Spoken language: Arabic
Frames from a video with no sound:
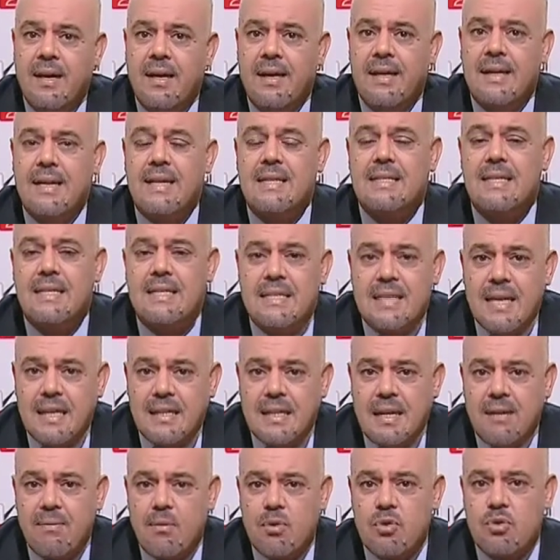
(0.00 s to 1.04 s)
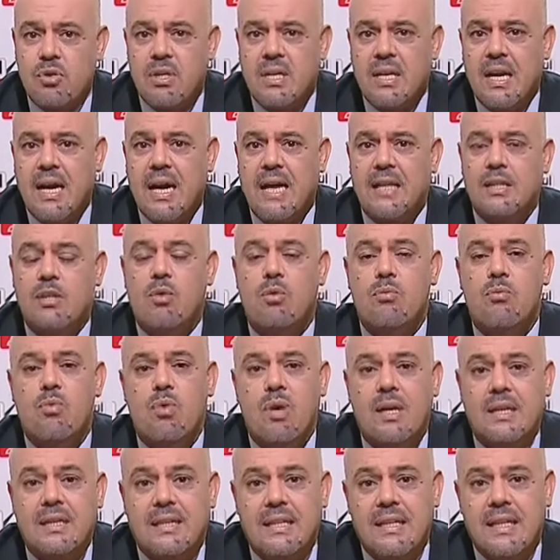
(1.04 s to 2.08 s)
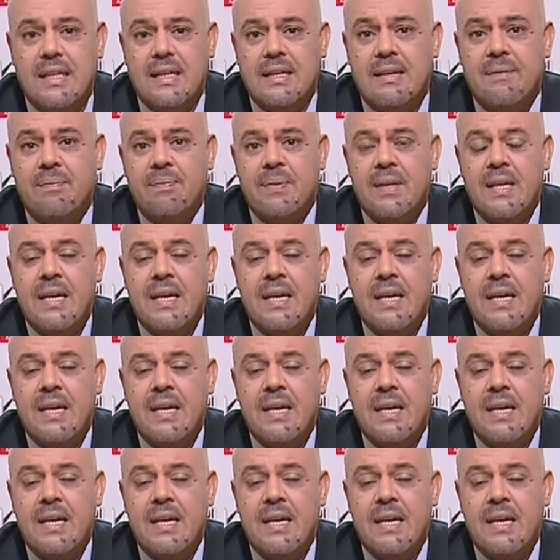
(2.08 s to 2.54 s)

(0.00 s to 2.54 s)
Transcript: الناس الدساتره الموجودين غادي والمواطنين